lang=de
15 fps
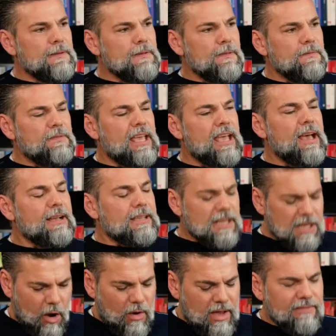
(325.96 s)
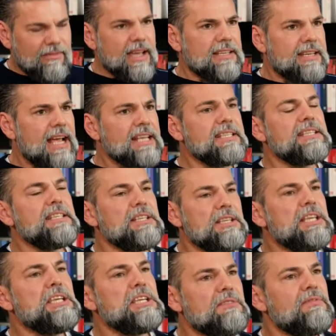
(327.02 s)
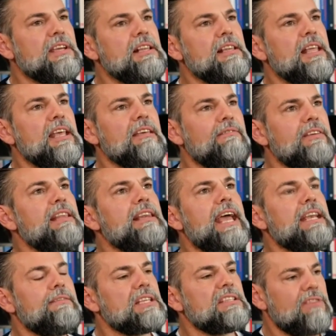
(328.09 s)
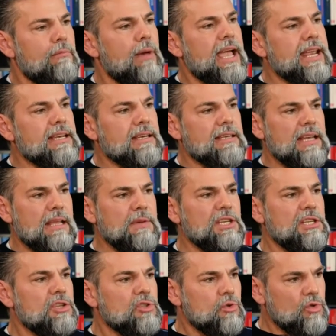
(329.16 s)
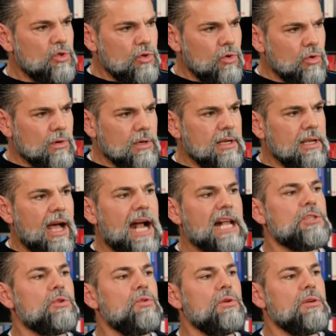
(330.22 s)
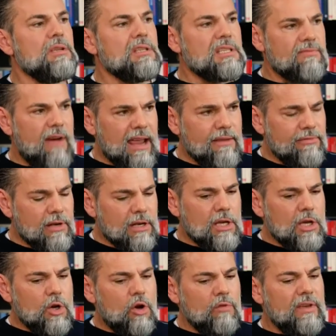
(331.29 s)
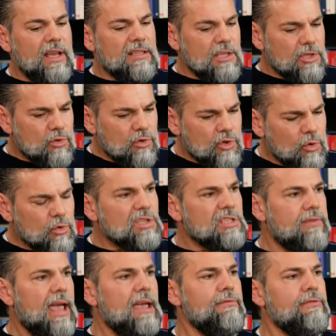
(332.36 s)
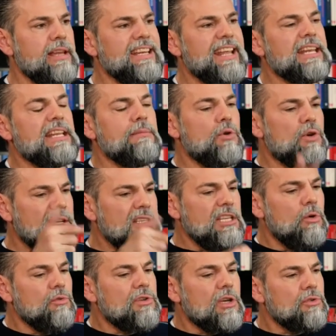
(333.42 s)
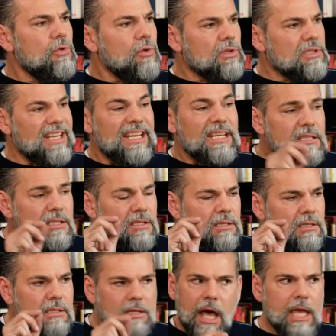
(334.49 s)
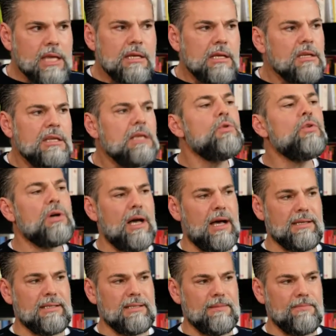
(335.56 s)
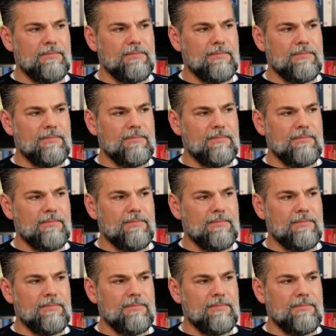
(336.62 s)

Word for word: dazu. Der genau, wer das nicht will, will etwas vermeiden, nämlich Diskussion, also Zweifel. Und wer Diskussion und Zweifel in einer Demokratie unterdrückt, ist kein Demokrat.